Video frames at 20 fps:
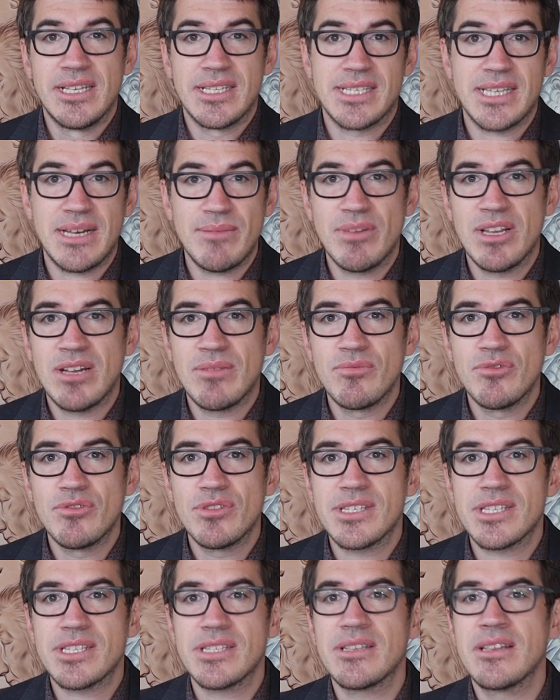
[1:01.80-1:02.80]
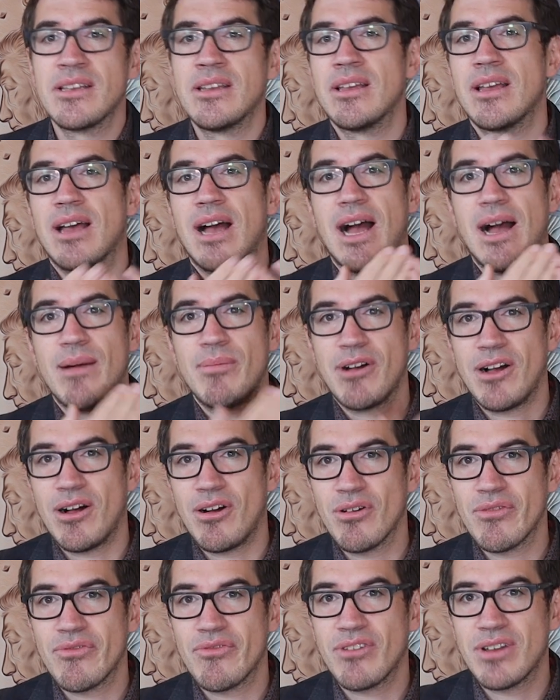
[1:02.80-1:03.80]
Sammlermünzen, aber
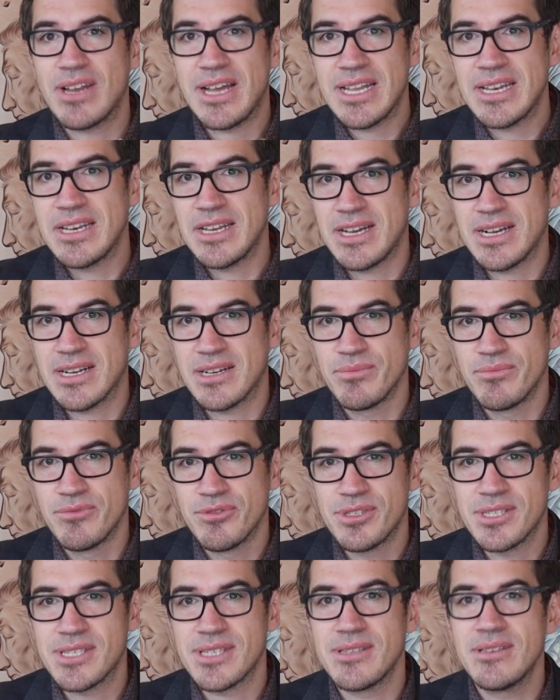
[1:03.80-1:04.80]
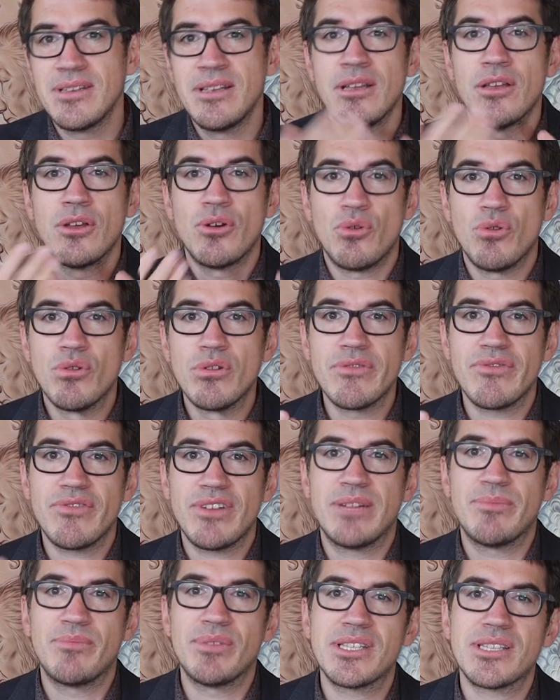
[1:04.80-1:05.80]
auch von Anlagemünzen und
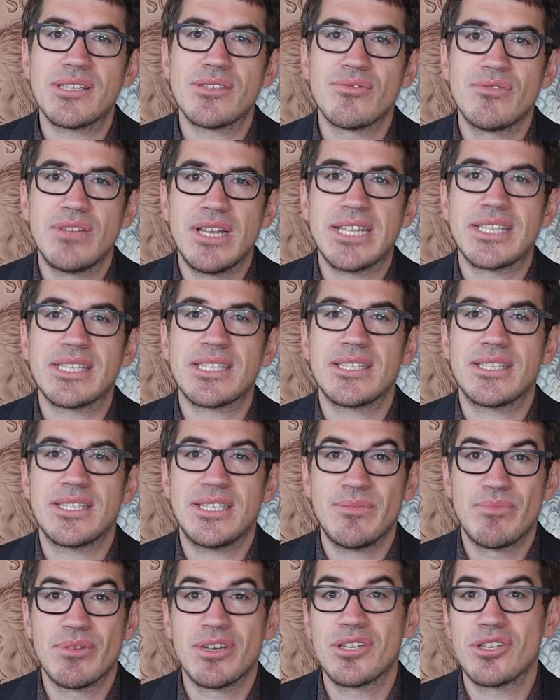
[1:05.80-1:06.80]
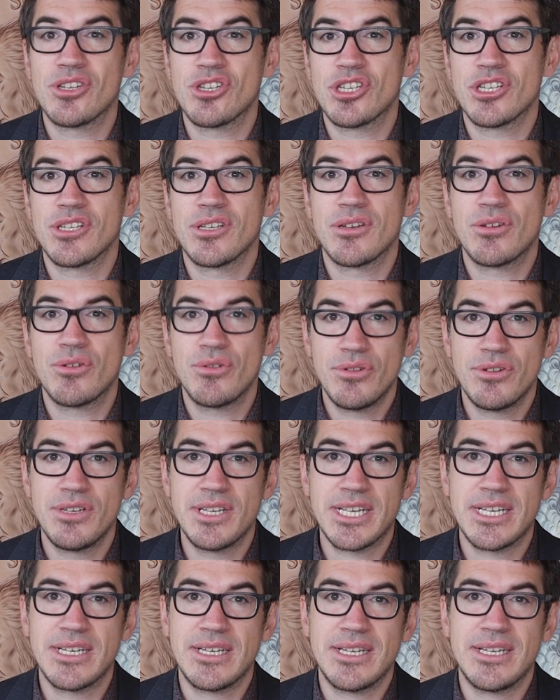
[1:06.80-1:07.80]
weil bis zuletzt die britische
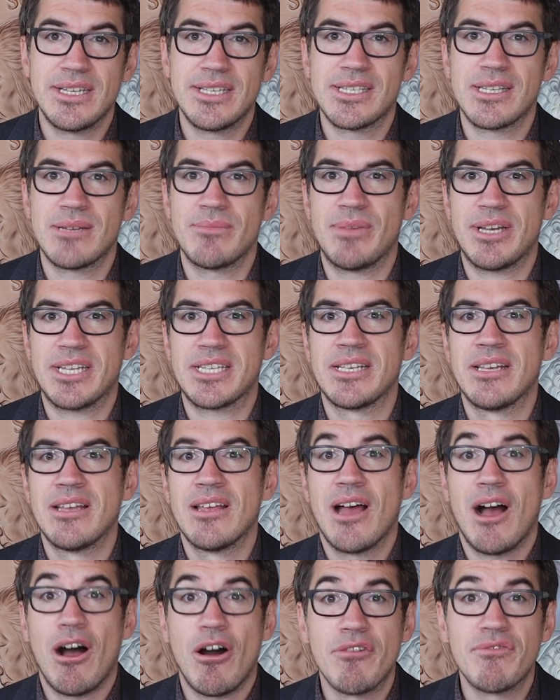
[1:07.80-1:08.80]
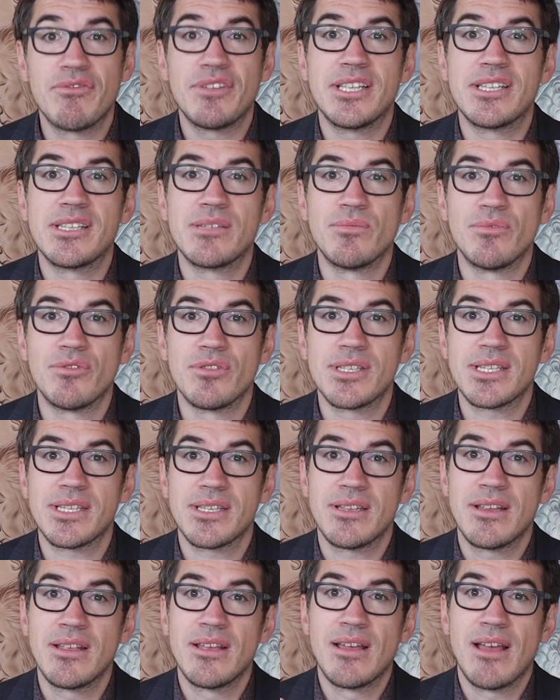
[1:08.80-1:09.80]
Königin Elisabeth auf diesen
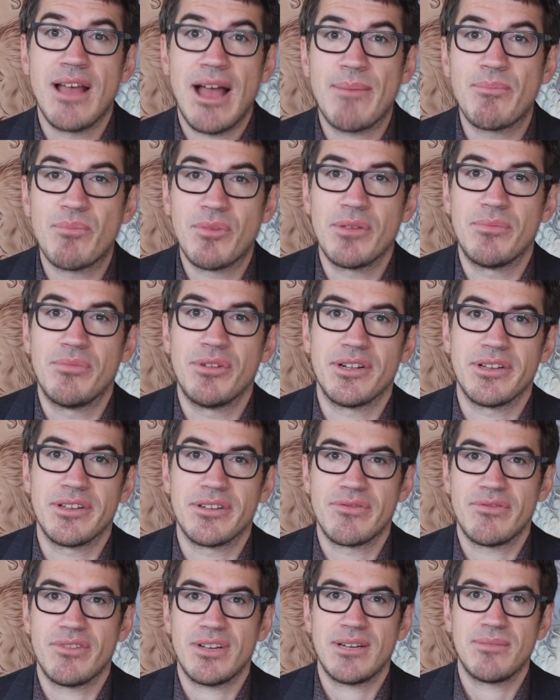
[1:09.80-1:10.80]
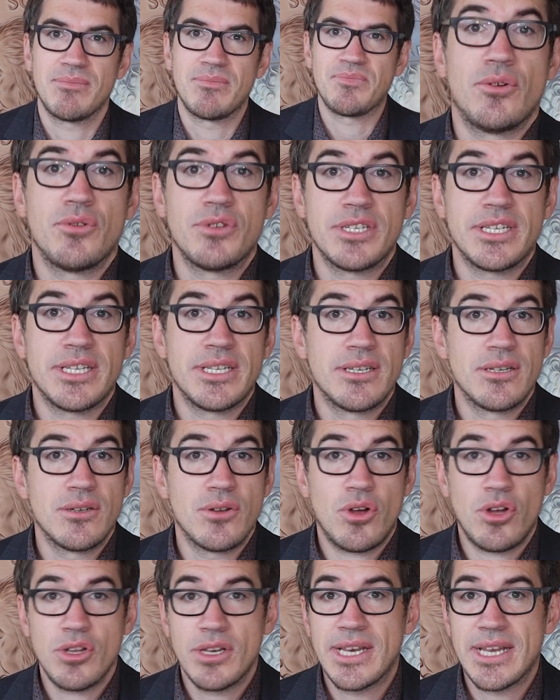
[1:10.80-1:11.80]
Münzen abgebildet war. Und in
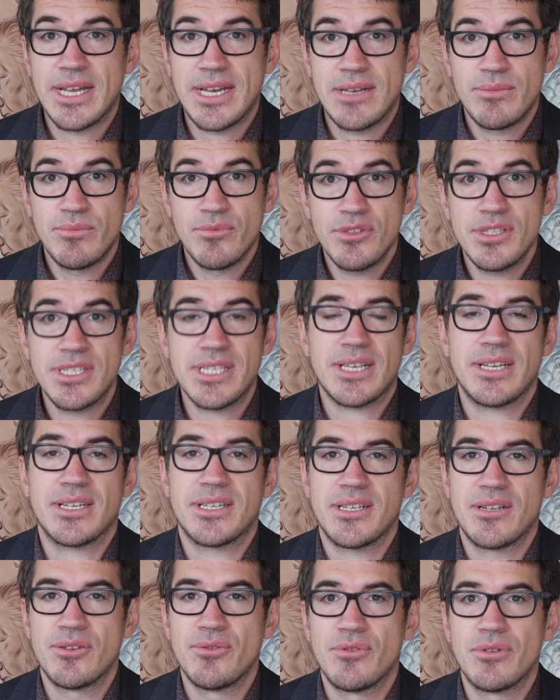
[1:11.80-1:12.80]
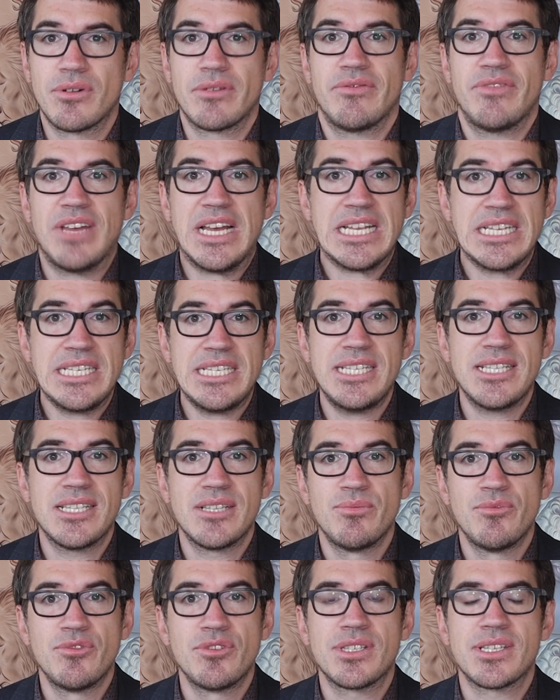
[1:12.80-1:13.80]
Online-Münzkatalogen werden diese
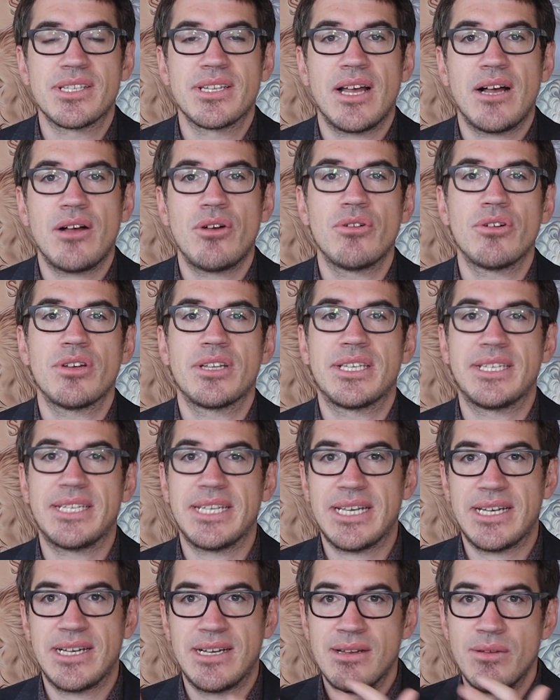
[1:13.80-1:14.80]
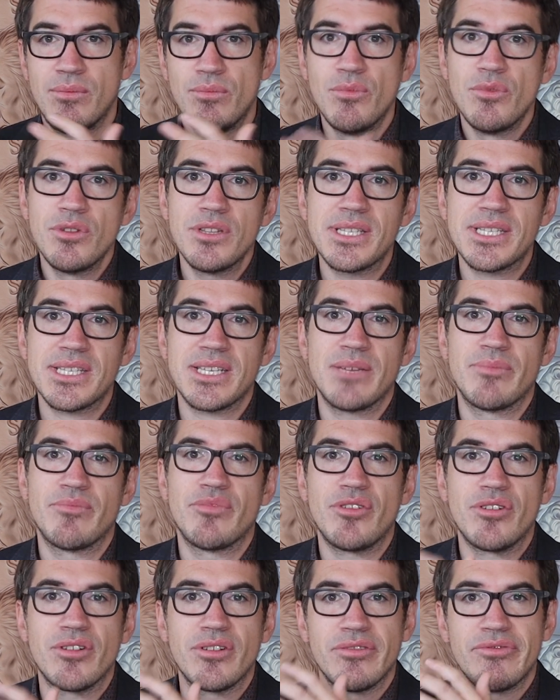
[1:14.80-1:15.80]
Münzen auch der
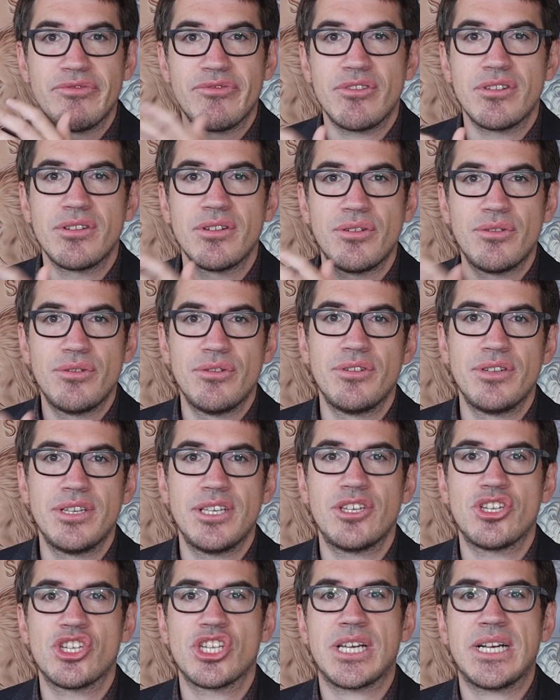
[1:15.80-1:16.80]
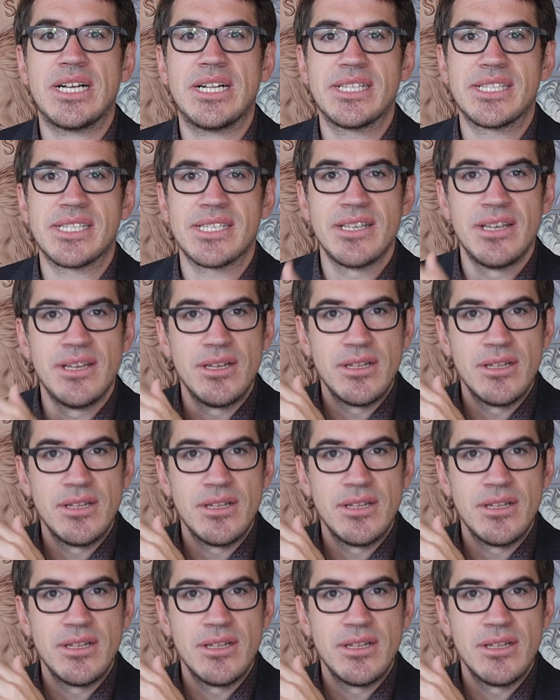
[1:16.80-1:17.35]
Münzepoche von König Charles